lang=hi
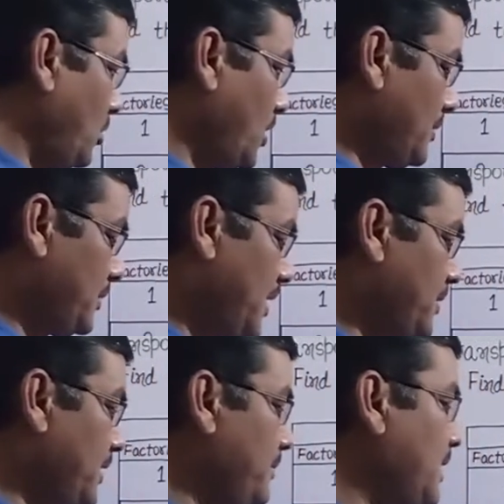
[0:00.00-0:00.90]
कॉलम का
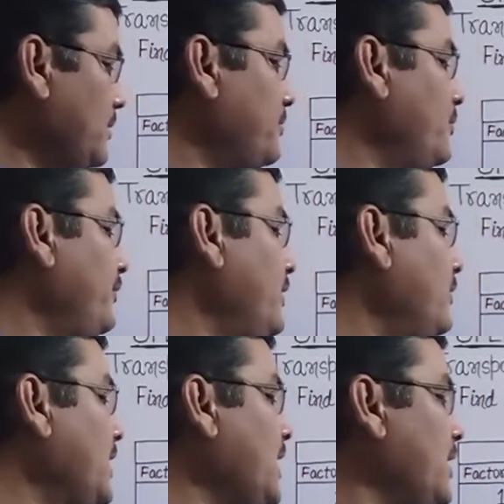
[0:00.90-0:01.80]
भी डिमांड फुलफिल
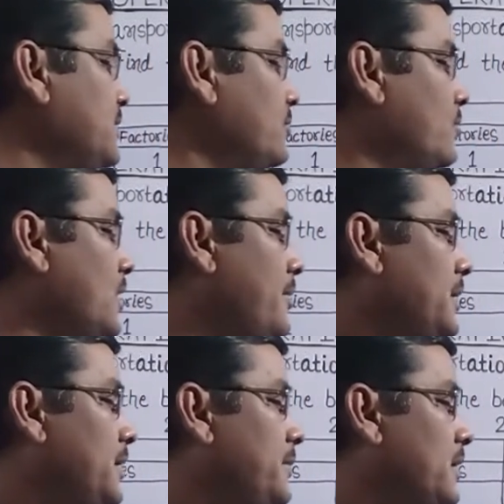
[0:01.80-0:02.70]
हो गया इस रो का
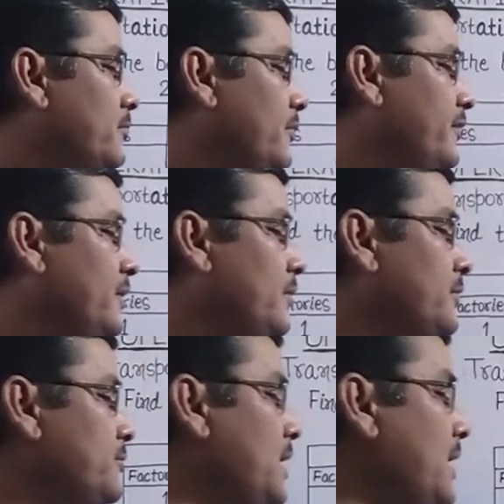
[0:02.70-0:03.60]
भी डिमांड फुलफिल हो
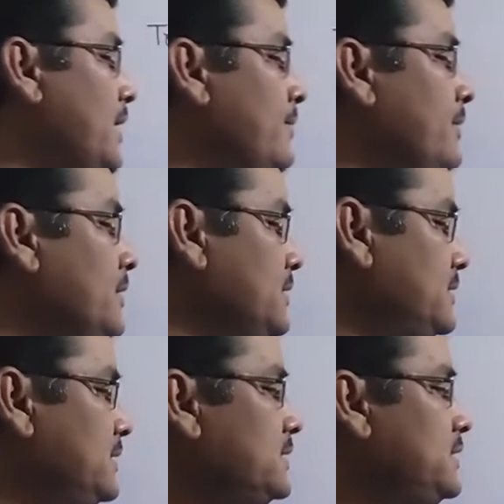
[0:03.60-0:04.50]
चुका है
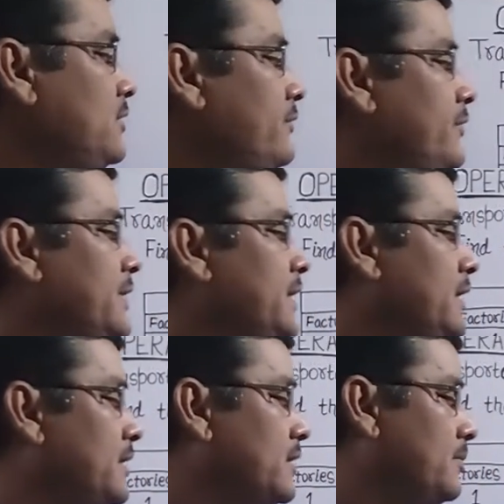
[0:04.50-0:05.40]
सिक्सटी और फोर्टी
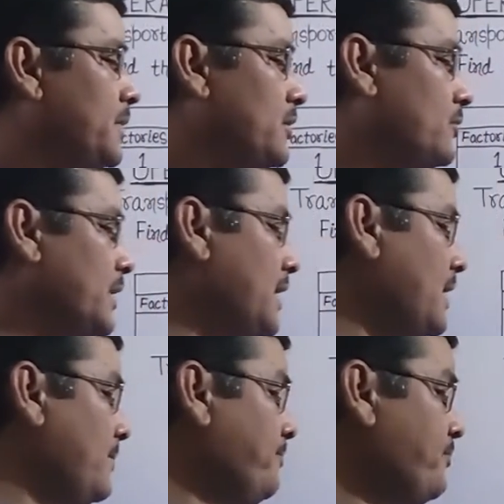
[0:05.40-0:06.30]
हंड्रेड कंप्लीट हो गया
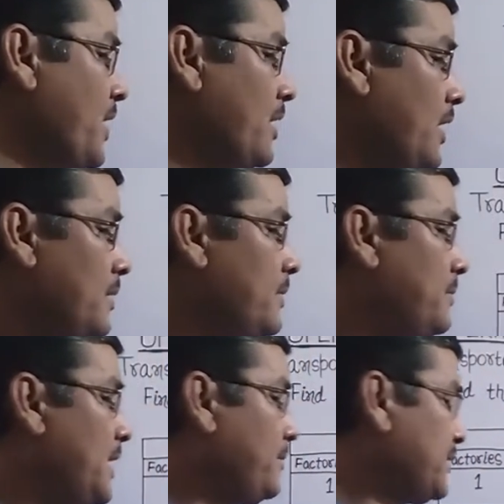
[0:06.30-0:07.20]
है अब
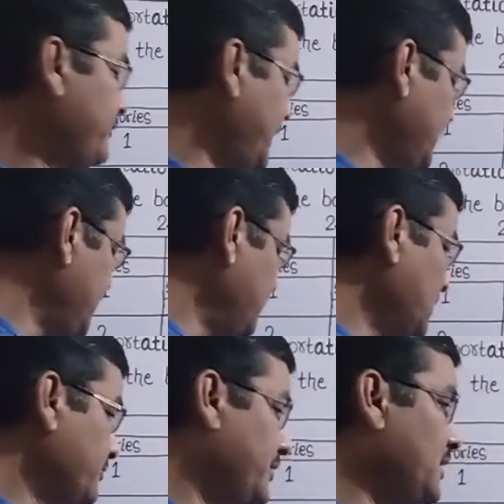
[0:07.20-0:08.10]
हमारे पास फैक्ट्री
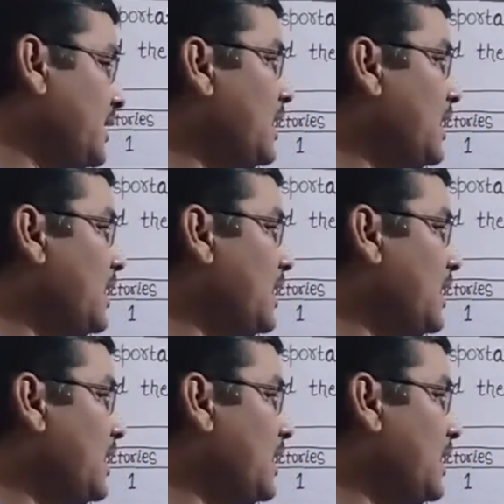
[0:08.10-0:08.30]
नंबर थ्री